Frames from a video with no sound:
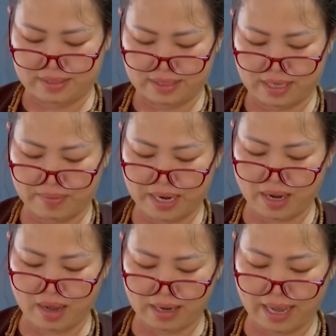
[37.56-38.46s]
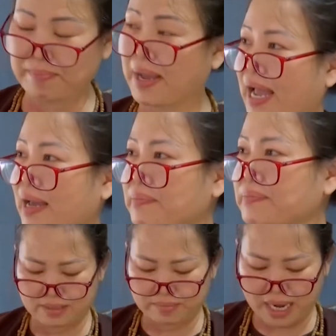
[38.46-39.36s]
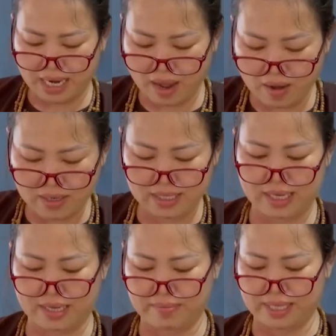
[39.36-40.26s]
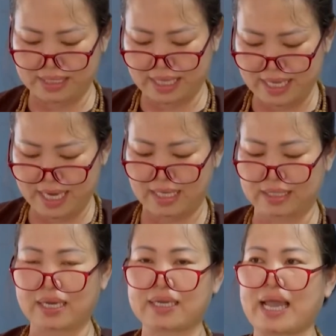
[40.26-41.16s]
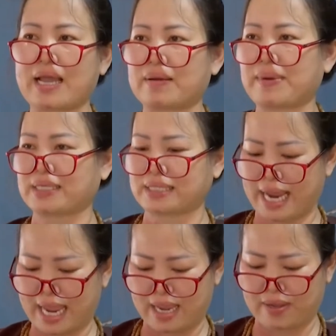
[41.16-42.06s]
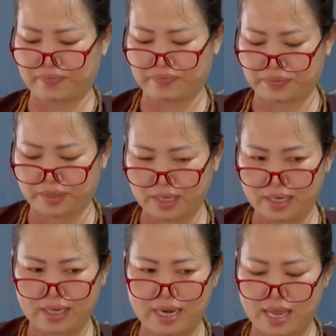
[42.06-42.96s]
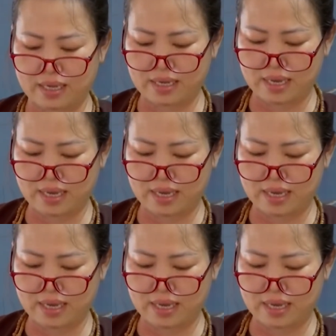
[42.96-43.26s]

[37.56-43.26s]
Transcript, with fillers: cho bà con ấm áp. Bà con thì mình sẽ nhờ tới các bạn trẻ để